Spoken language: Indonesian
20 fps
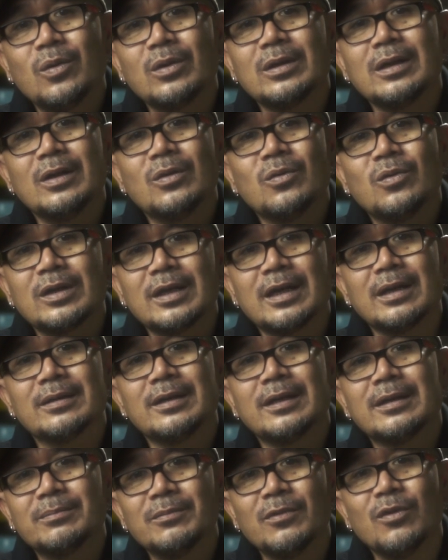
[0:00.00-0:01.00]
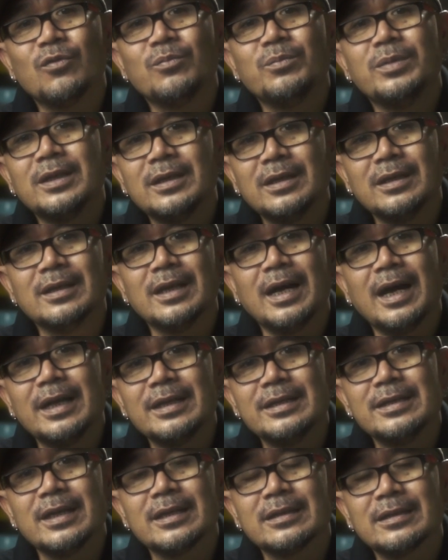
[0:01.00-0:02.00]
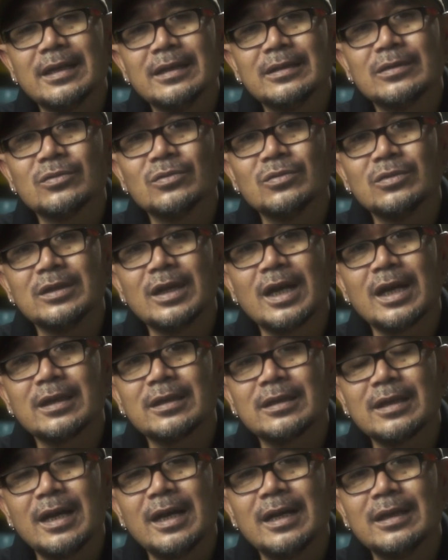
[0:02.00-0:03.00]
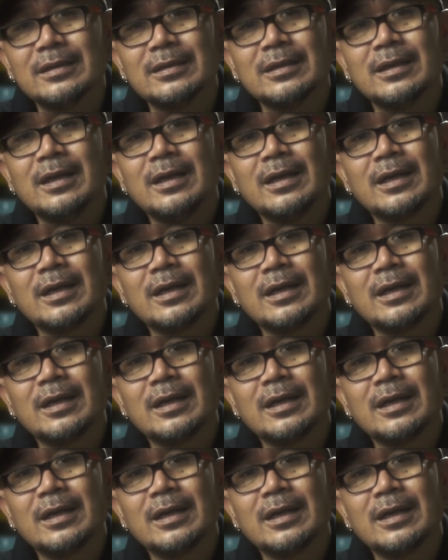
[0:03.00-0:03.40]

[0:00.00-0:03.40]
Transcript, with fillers: orang-orang yang mau bikin hajatan sunatan